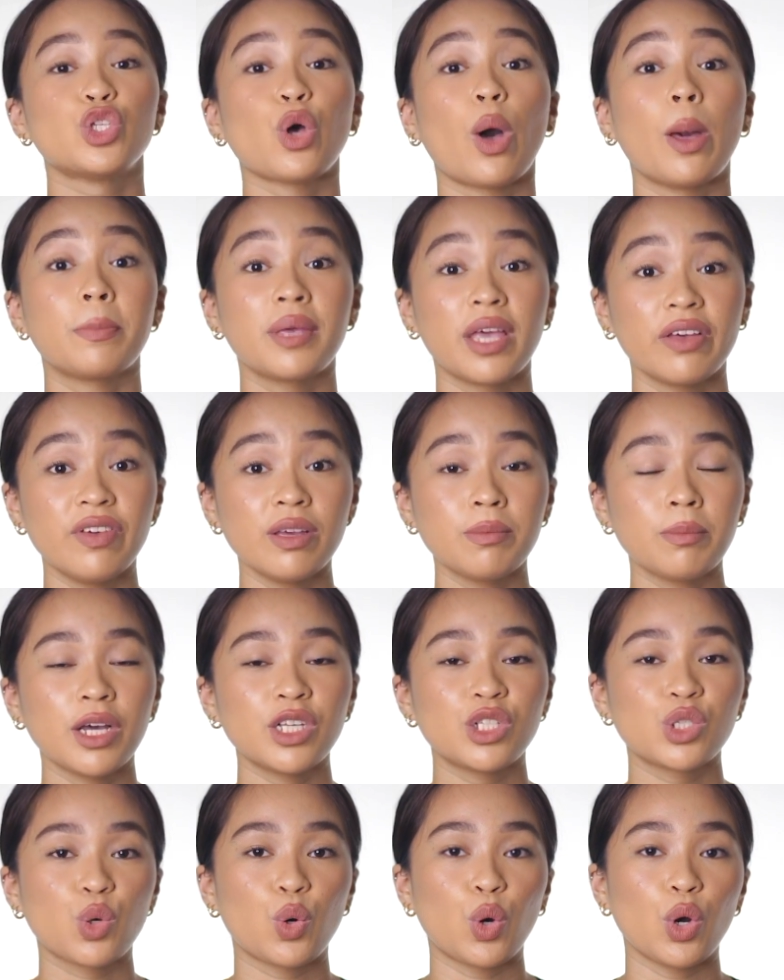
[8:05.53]
So I'm giving
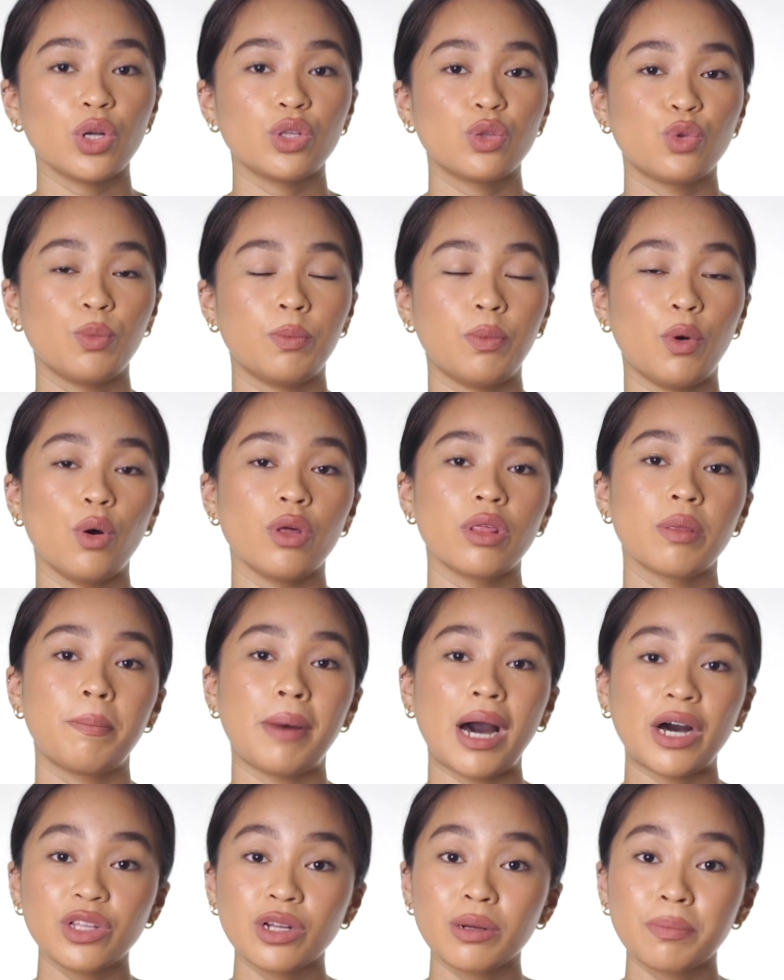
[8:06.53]
my score to both
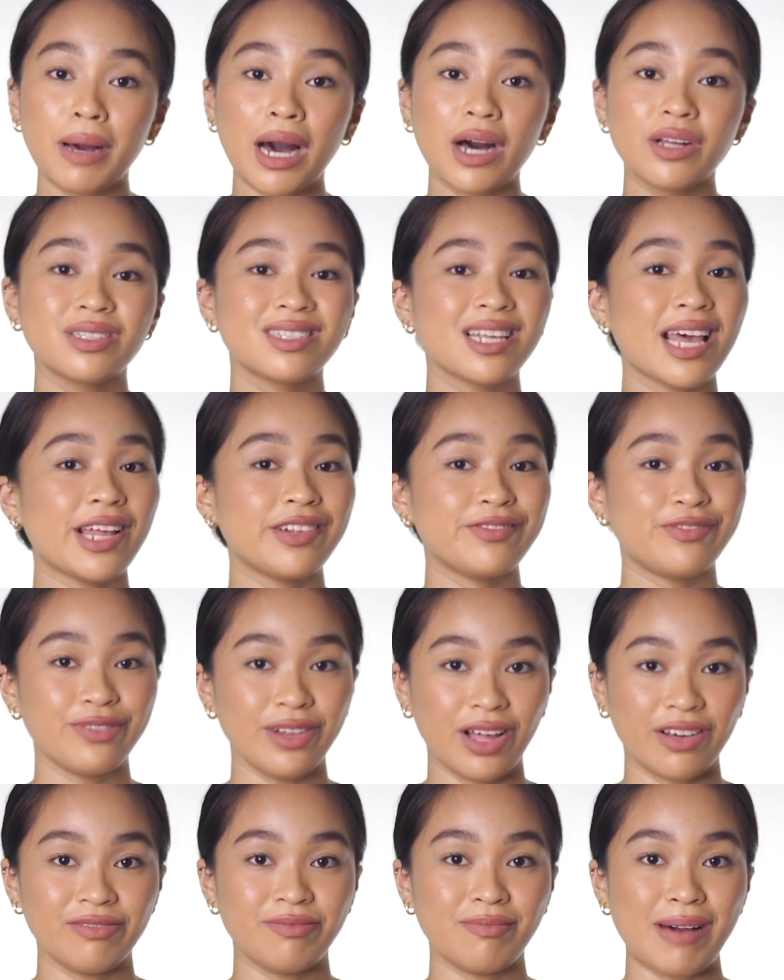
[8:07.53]
powder palettes and
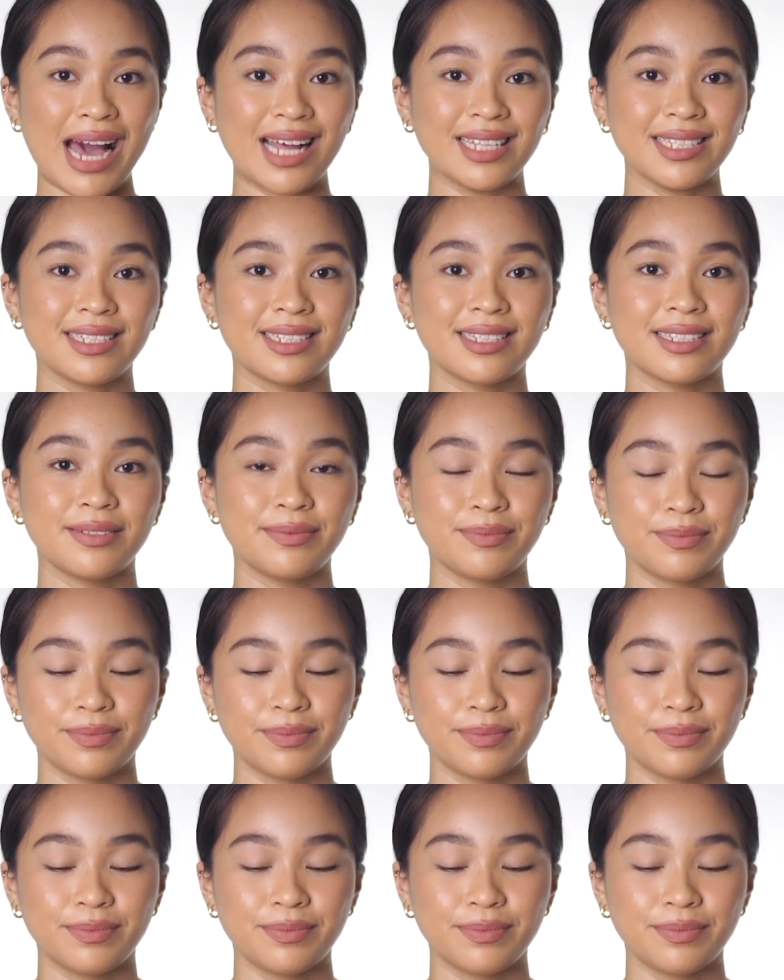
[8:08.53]
fluff mats.